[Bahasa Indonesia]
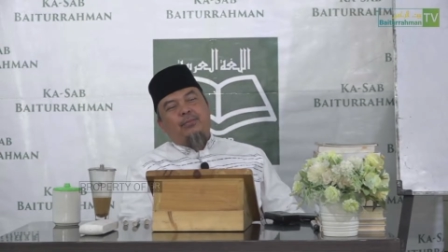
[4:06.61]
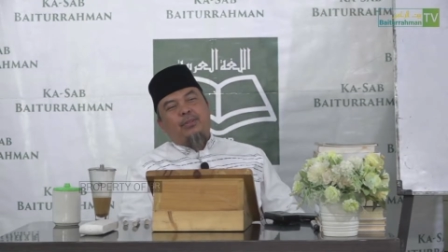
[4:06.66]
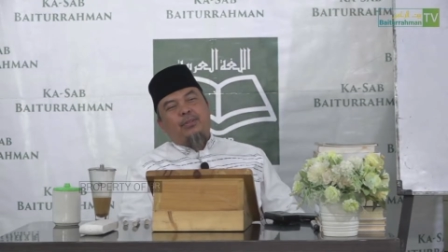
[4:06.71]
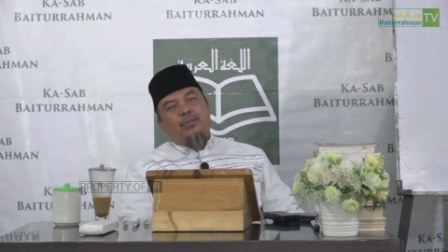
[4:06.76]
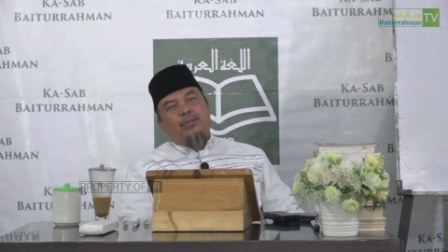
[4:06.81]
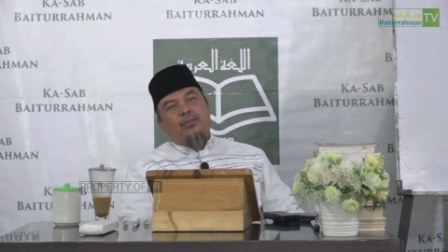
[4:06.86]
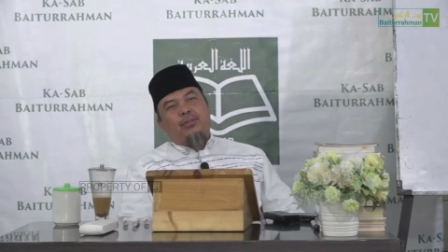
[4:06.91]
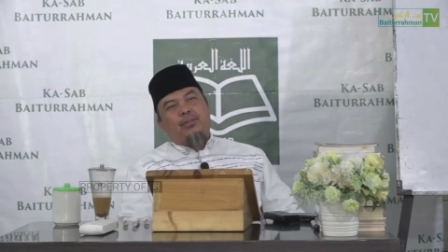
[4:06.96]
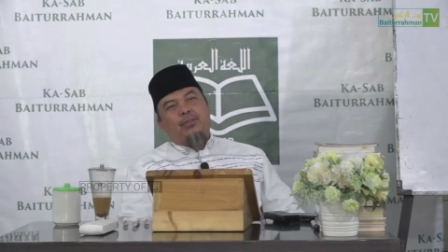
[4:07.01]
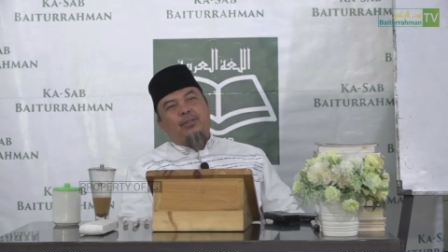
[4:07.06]

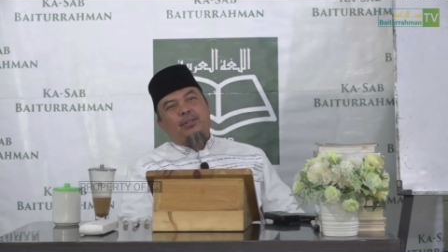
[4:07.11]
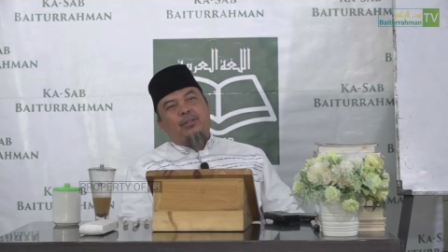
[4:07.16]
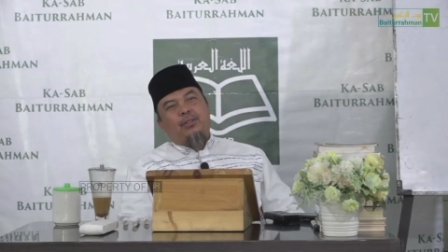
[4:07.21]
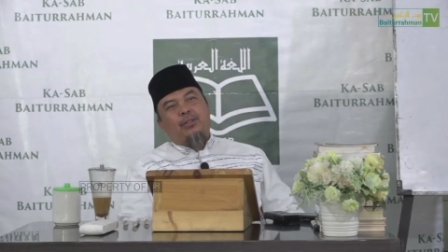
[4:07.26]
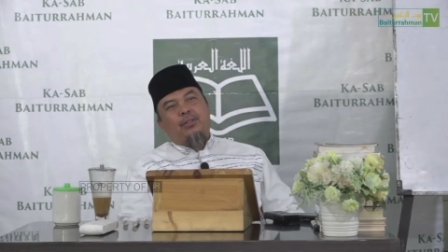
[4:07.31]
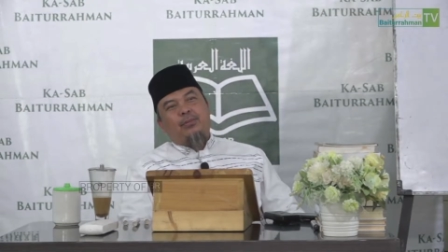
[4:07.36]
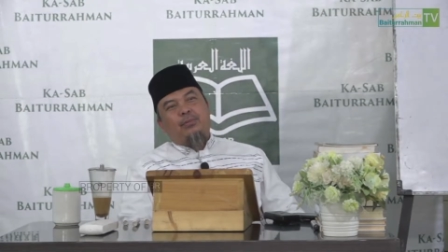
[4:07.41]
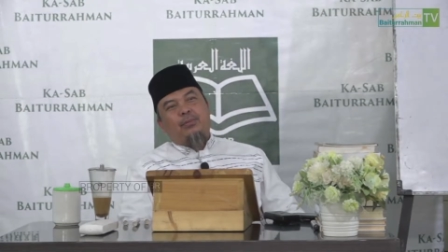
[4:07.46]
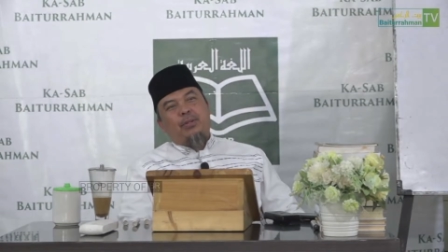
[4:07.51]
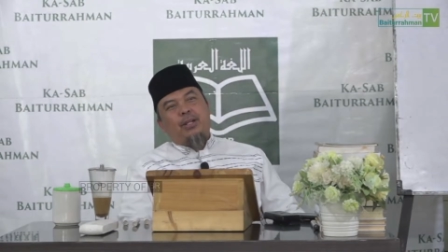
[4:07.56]
Itu
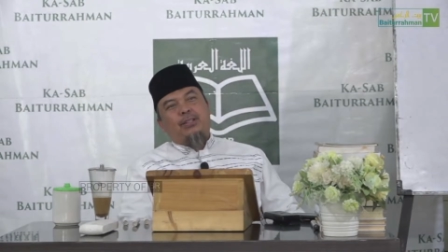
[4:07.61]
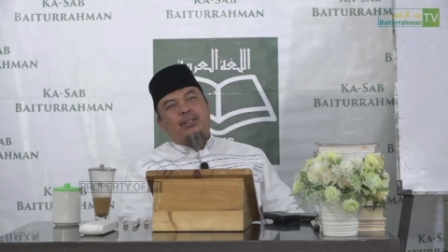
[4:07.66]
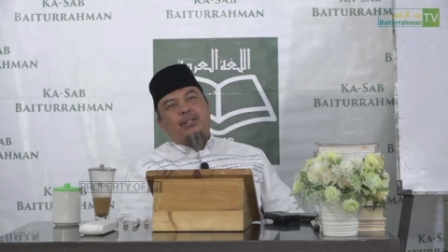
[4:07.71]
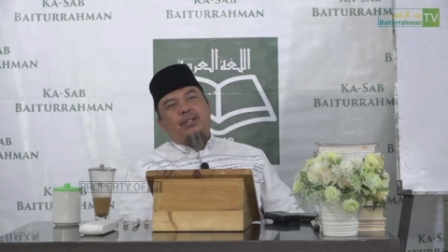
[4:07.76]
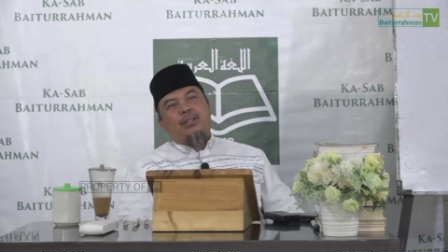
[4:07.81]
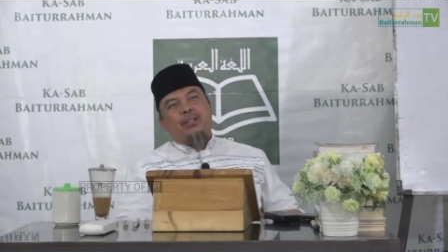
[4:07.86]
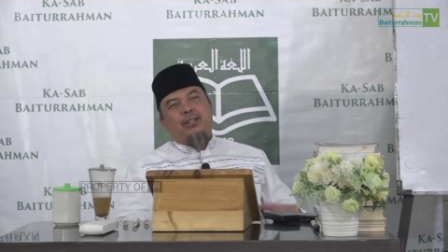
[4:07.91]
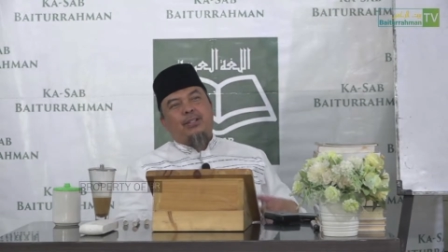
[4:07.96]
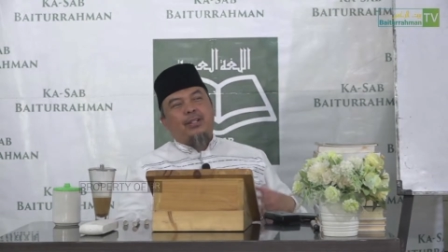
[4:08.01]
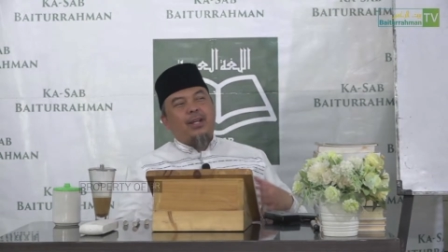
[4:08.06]

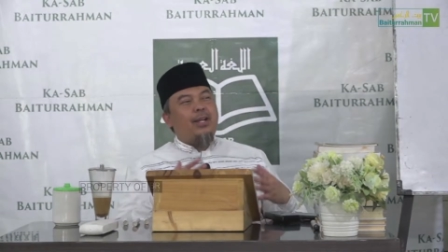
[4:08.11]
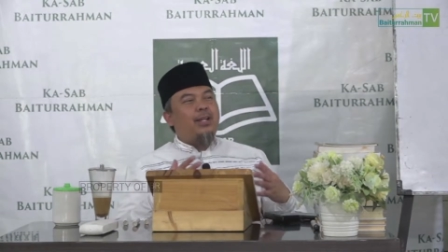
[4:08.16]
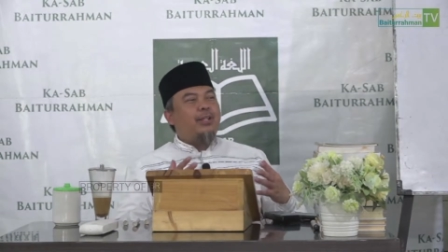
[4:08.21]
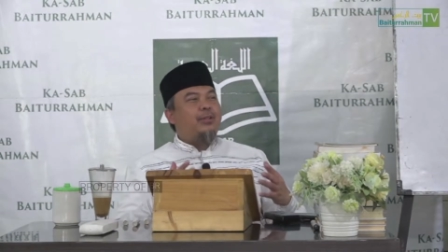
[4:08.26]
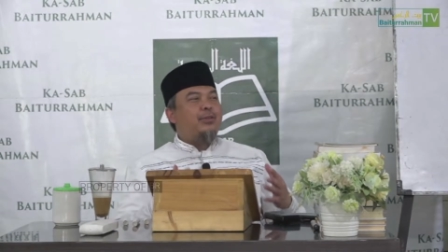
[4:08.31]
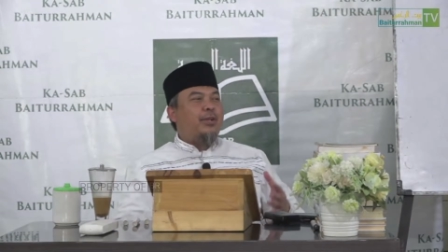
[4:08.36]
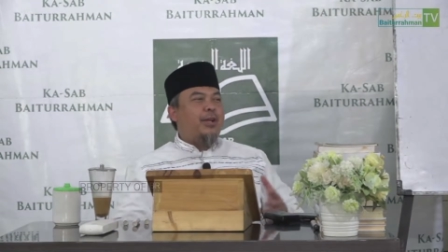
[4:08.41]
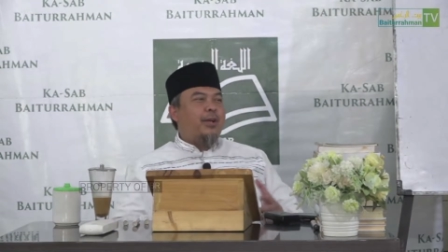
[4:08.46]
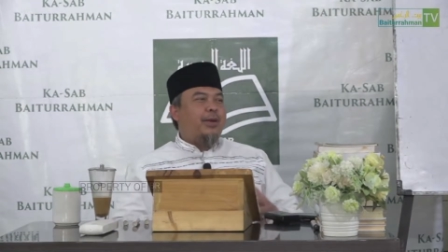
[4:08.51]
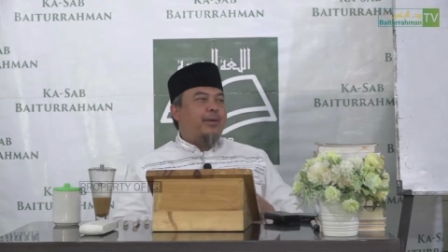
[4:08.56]
biasanya tentang itu ya.